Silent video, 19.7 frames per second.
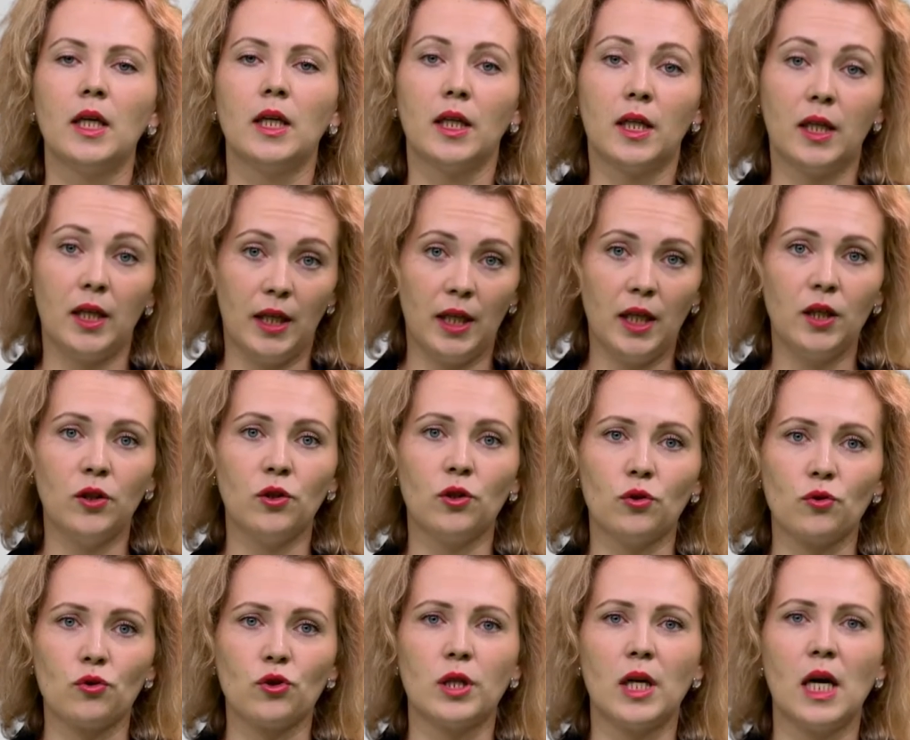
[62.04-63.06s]
и клиенты
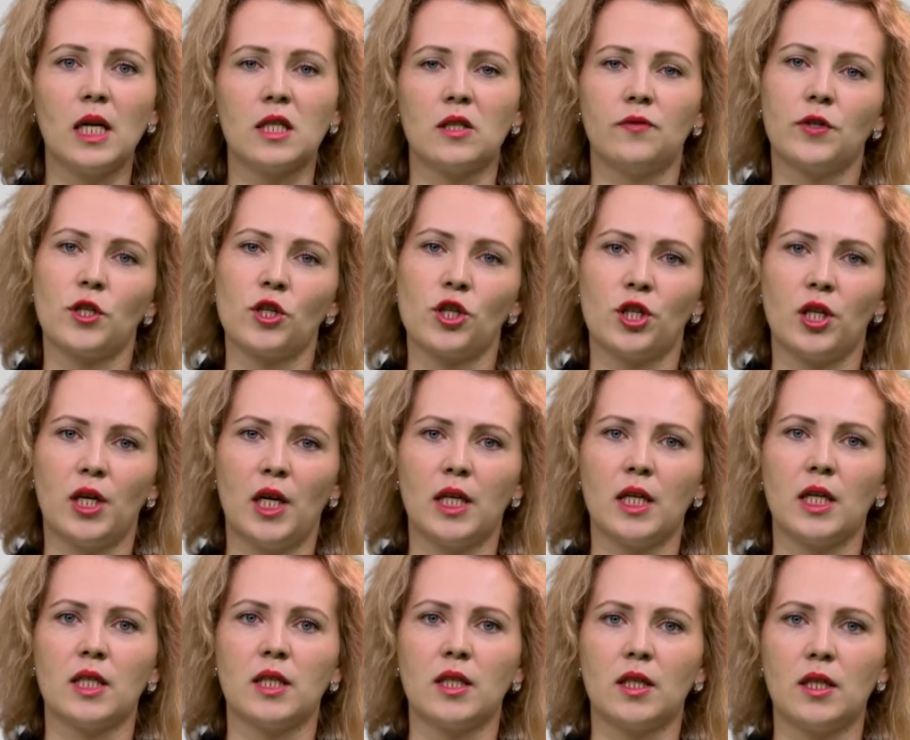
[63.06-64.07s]
нуждались в
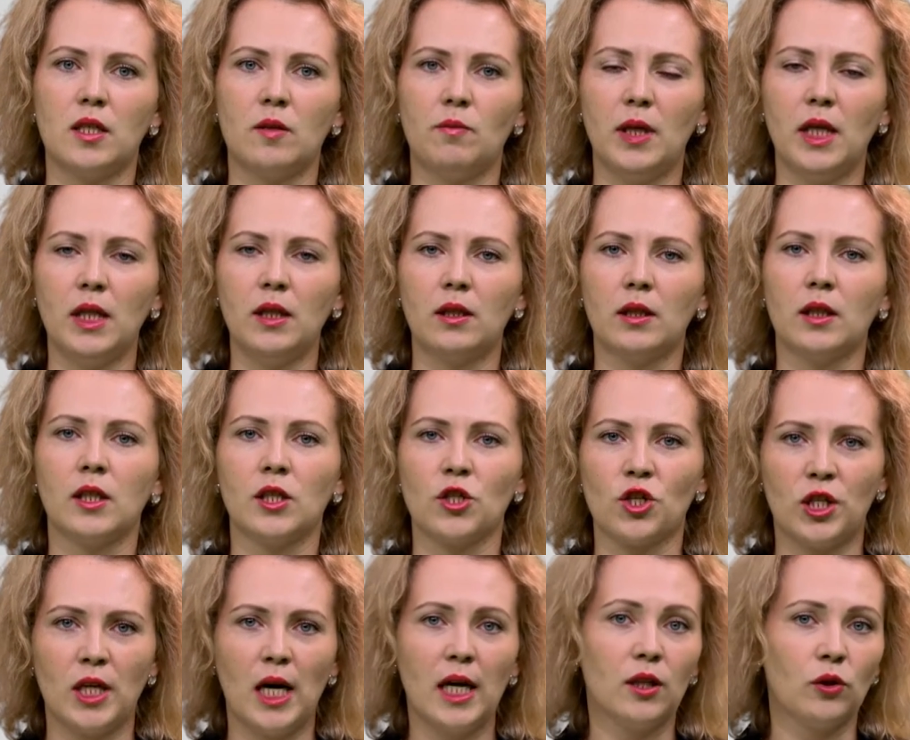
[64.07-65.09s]
расширении ассортимента и
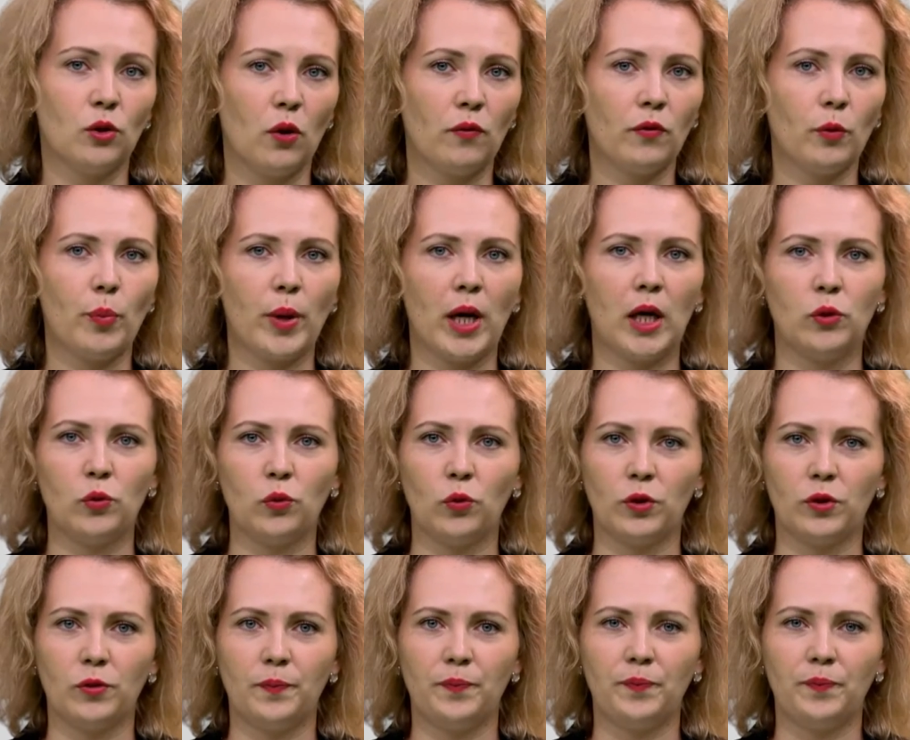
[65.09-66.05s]
ждали новый продукт.